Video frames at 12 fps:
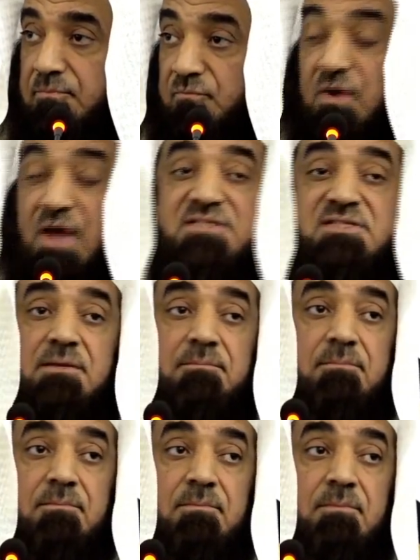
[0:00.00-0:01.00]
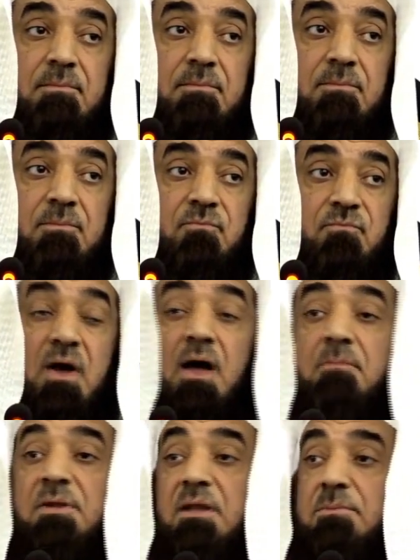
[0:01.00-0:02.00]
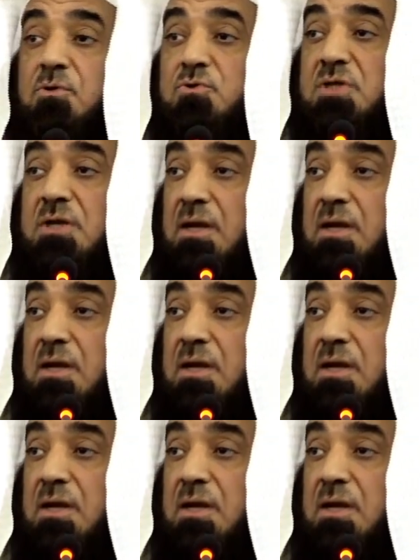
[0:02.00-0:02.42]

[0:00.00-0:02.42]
فأسلم فقام النبي صلى